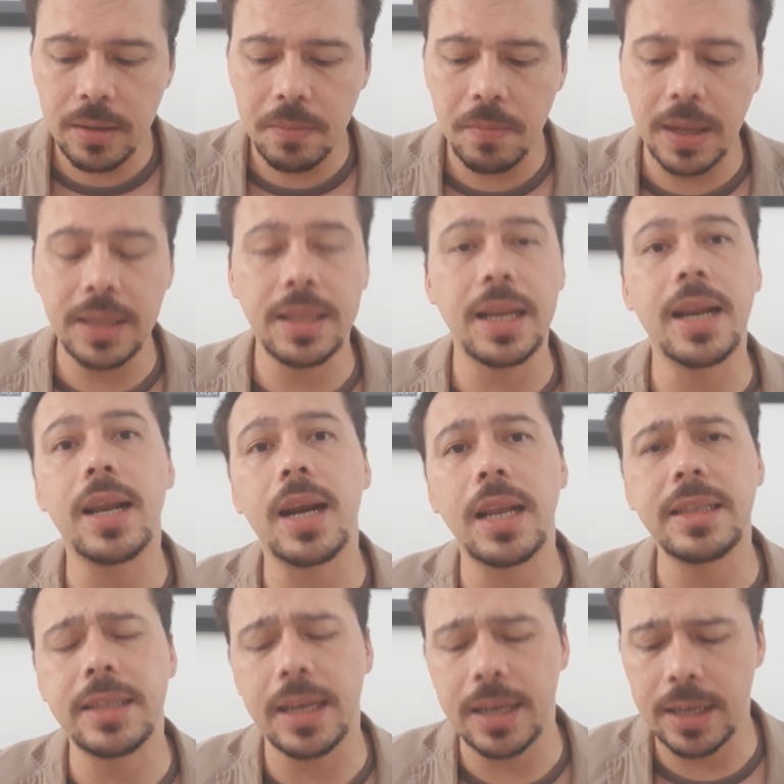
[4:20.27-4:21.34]
mantener la
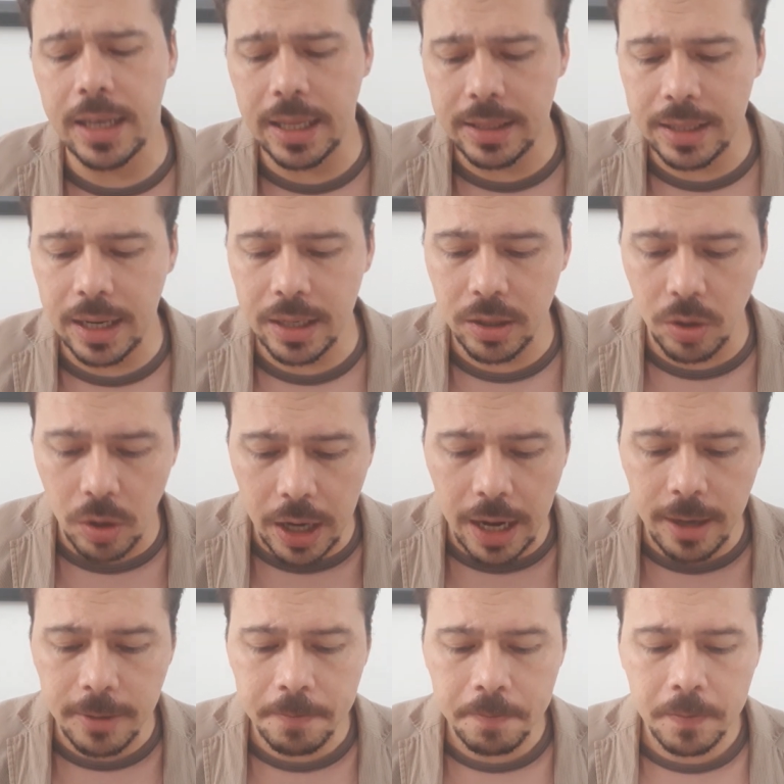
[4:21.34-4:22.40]
integridad
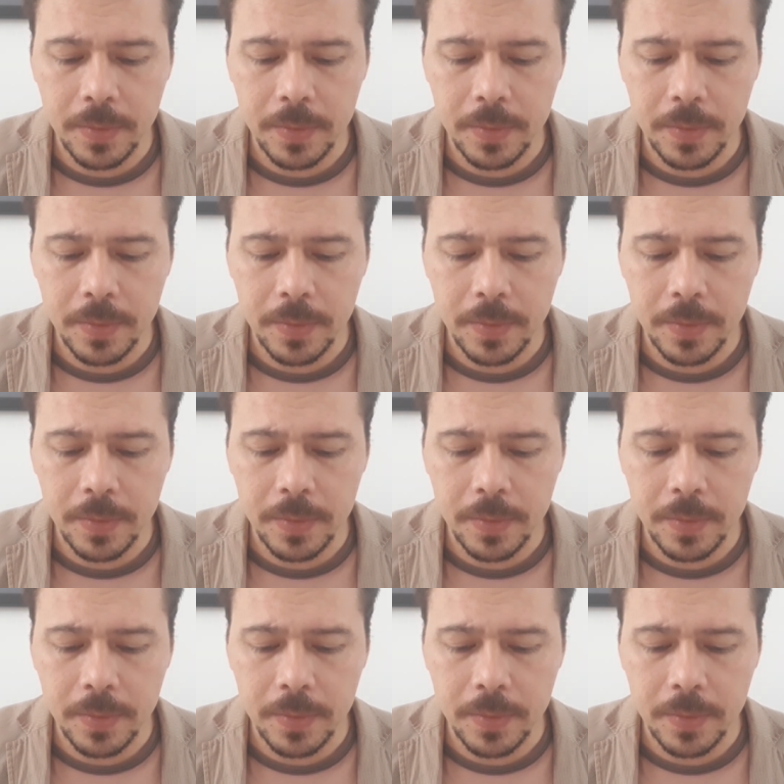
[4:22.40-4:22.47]
territorial